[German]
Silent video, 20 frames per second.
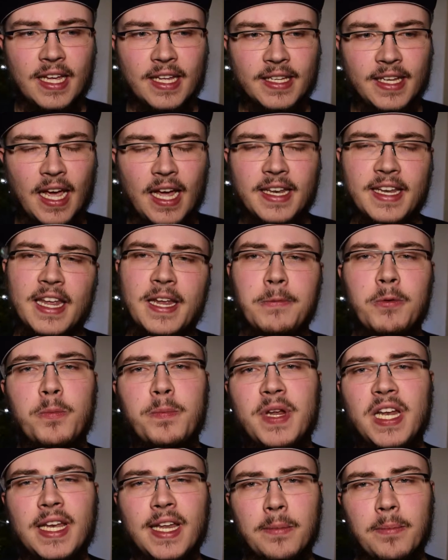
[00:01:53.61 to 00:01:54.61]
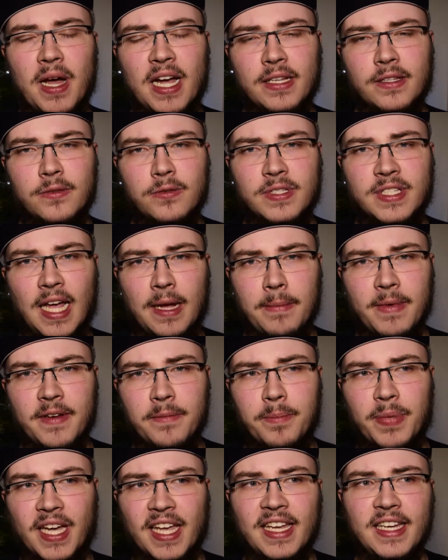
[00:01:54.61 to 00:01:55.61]
ja, der Immobilienmarkt
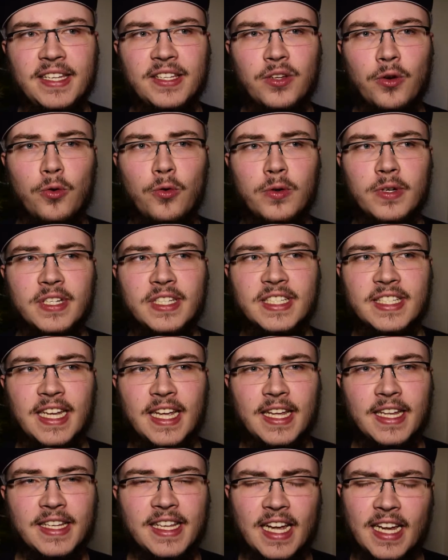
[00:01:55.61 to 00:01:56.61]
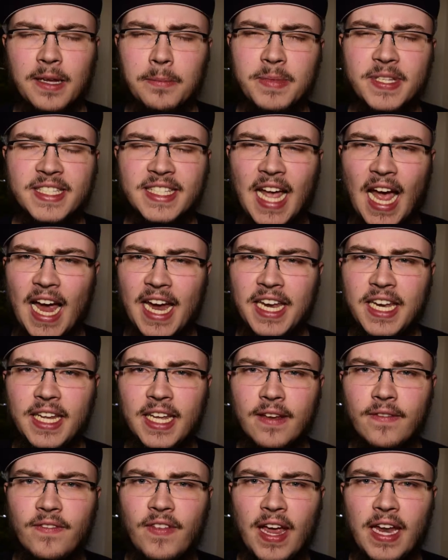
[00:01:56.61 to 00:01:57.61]
zusammenbricht und äh, da gibt es
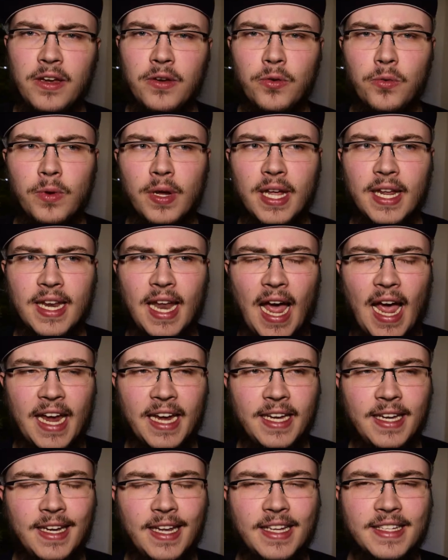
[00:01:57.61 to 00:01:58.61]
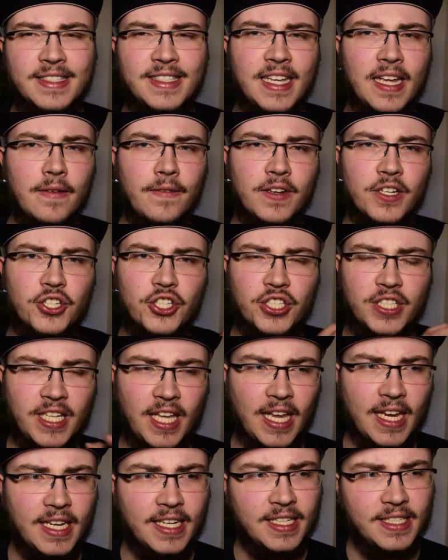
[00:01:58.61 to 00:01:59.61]
einige Wendungen, einige sehr
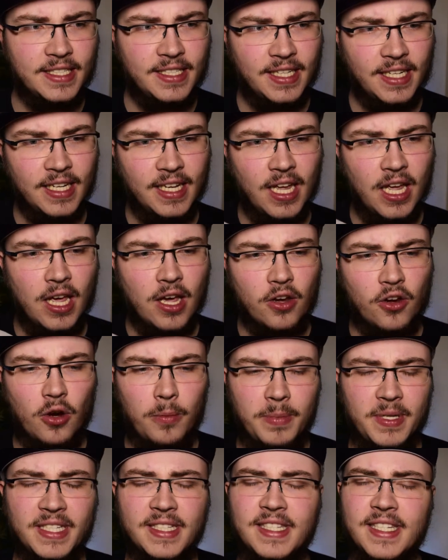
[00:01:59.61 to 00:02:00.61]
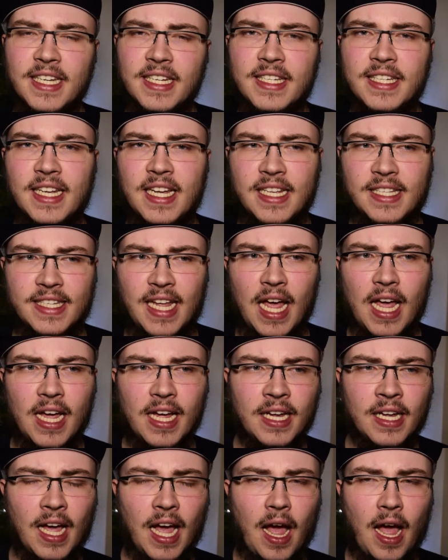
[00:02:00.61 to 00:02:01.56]
verstrickte, komplizierte Sachen,